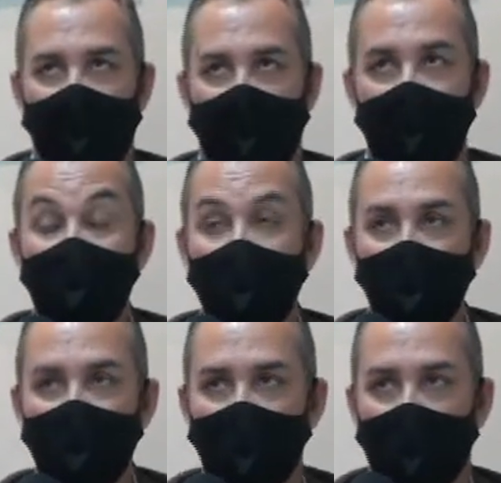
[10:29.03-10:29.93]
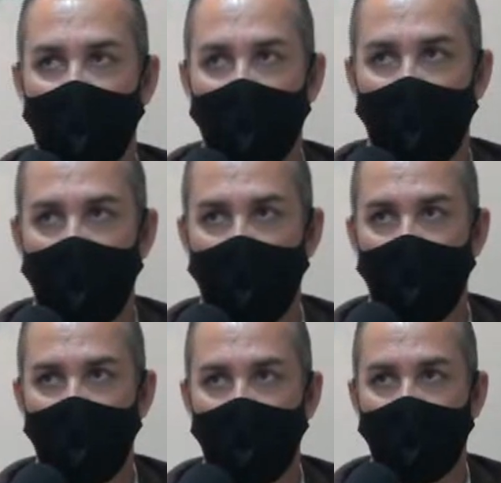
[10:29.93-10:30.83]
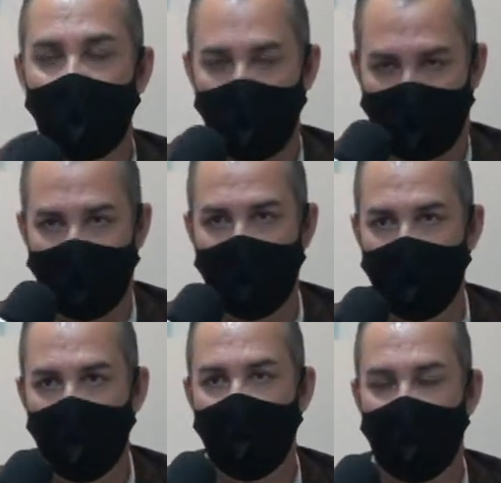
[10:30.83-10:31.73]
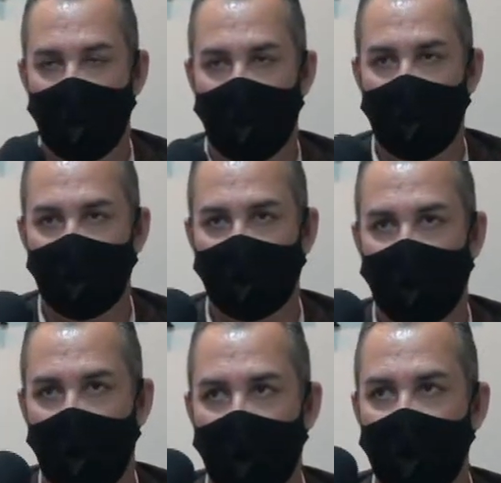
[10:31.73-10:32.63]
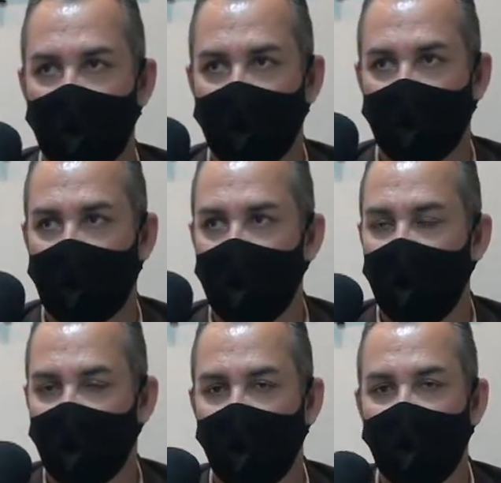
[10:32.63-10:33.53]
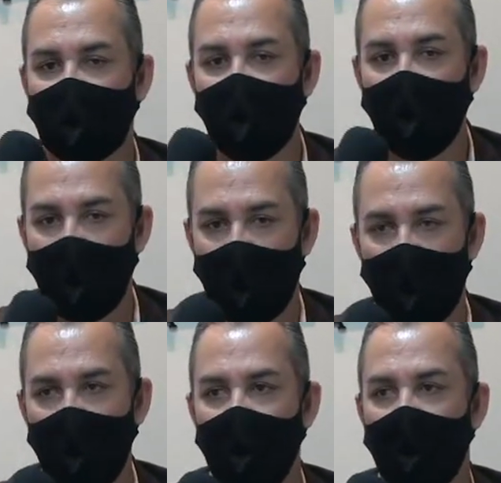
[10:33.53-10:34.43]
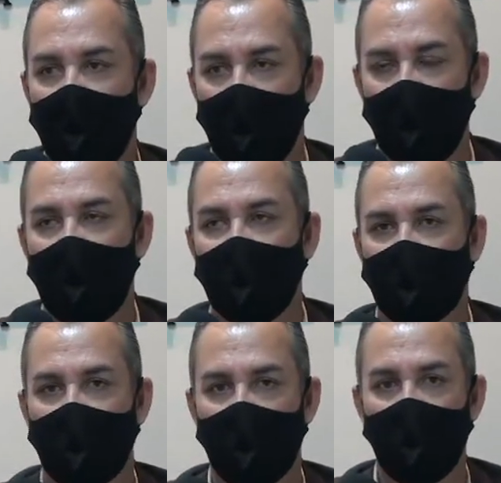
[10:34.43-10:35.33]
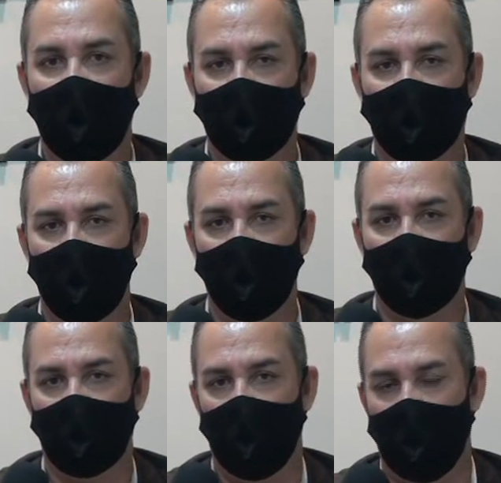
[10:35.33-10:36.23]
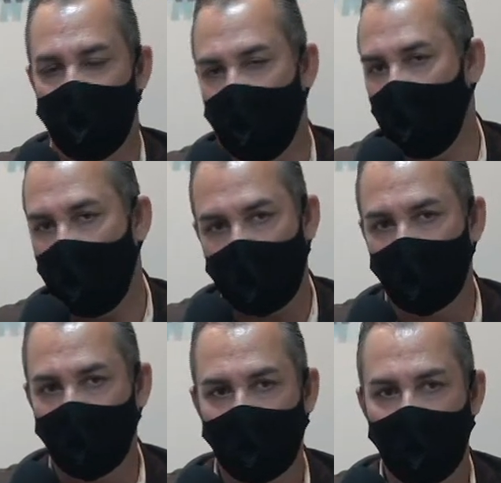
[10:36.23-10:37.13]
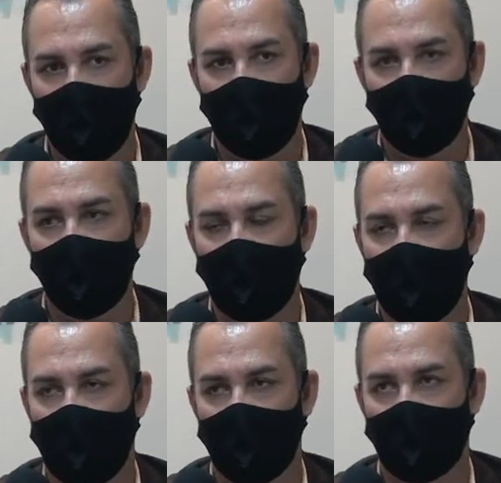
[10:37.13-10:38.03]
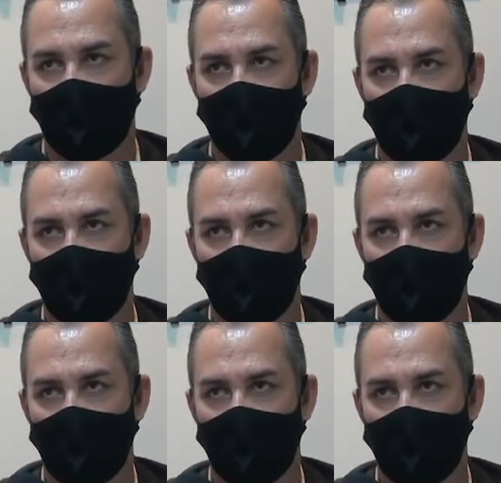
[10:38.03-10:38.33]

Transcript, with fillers: é muito bom ele cumprir as regras estabelecidas em lei em relação a seus empregados e ex-empregados.